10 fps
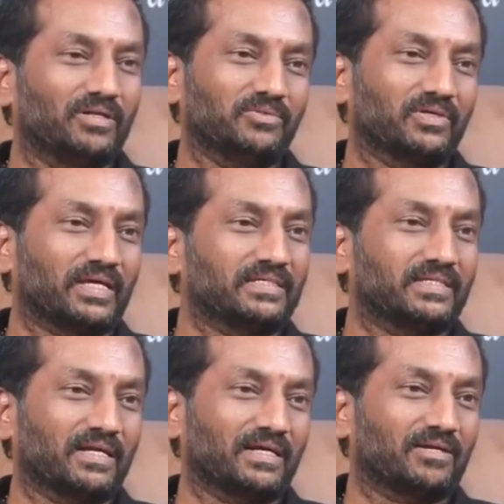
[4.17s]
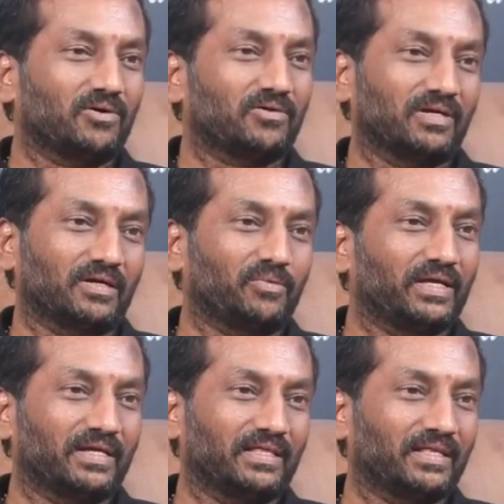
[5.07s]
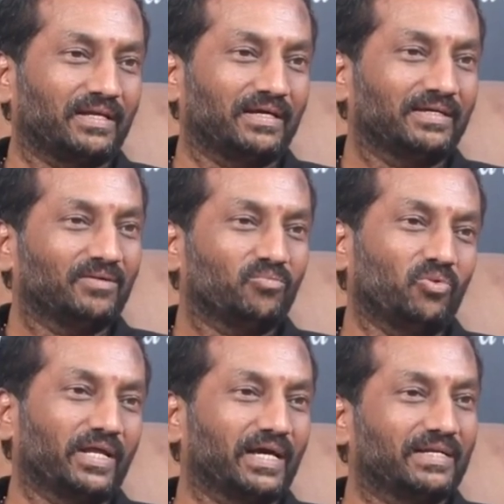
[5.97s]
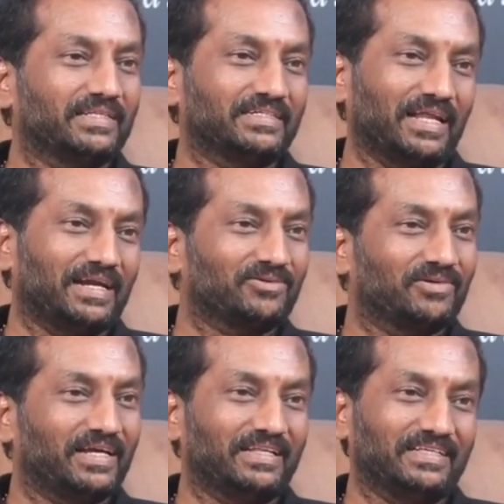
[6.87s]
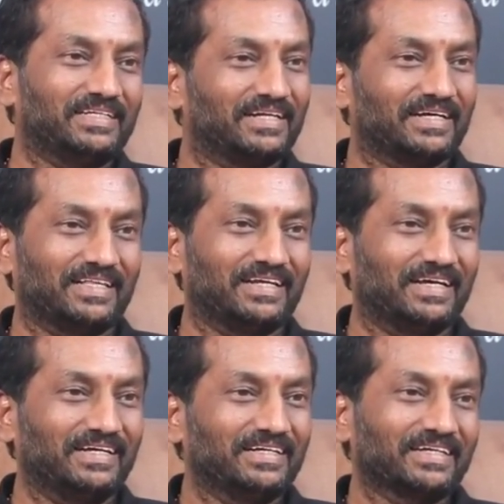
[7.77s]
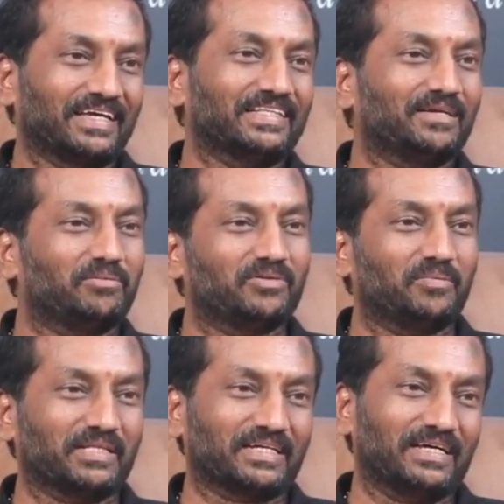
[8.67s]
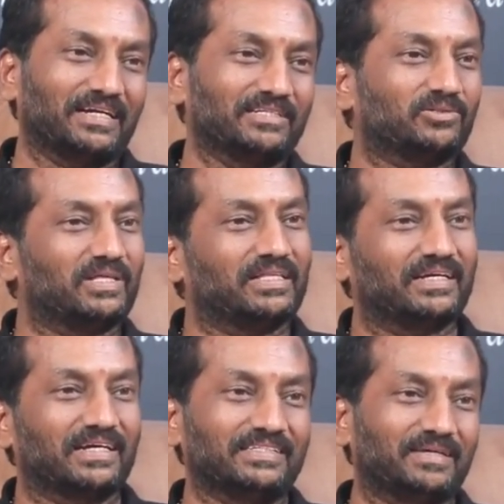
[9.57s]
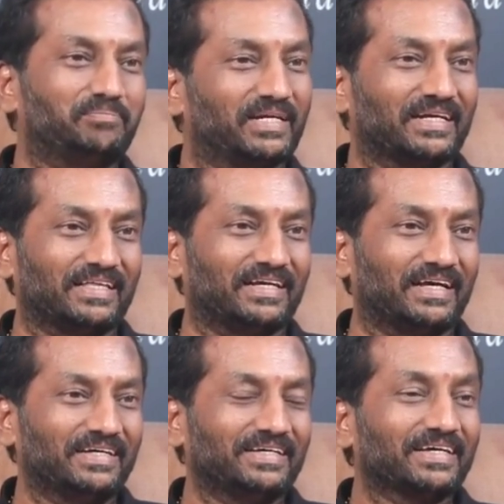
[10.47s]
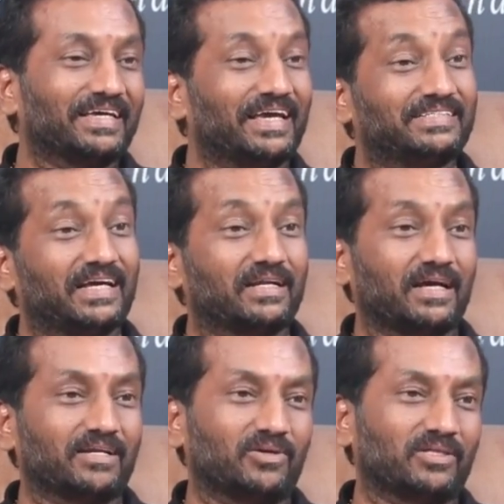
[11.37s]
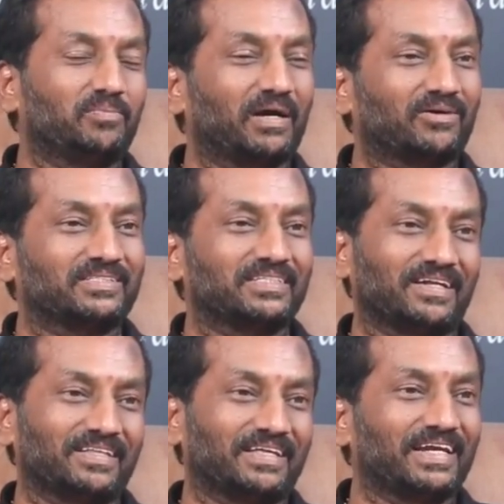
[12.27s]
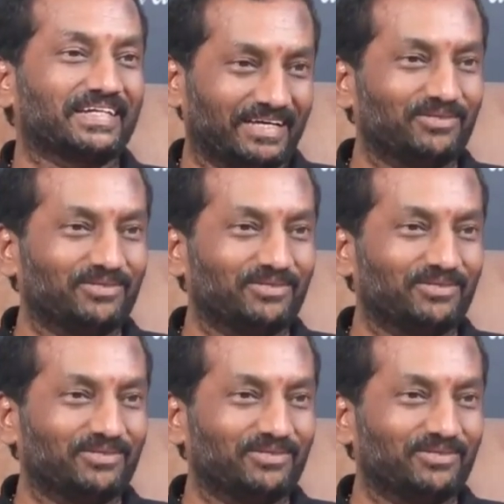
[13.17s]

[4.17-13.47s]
రోజుల ముందు కేసీఆర్ గారు కొక్కొండకు పోయినరు కదన్న మోడీ గారిని తిట్టాలనుకున్నాయని తిట్టిరు కదన్న కేంద్ర ప్రభుత్వ పథకాలని శుద్ధదండుగా అని చెప్పారు కదన్న కేసీఆర్ గారు కూడా దుబ్బాకు వచ్చిన తర్వాత నేను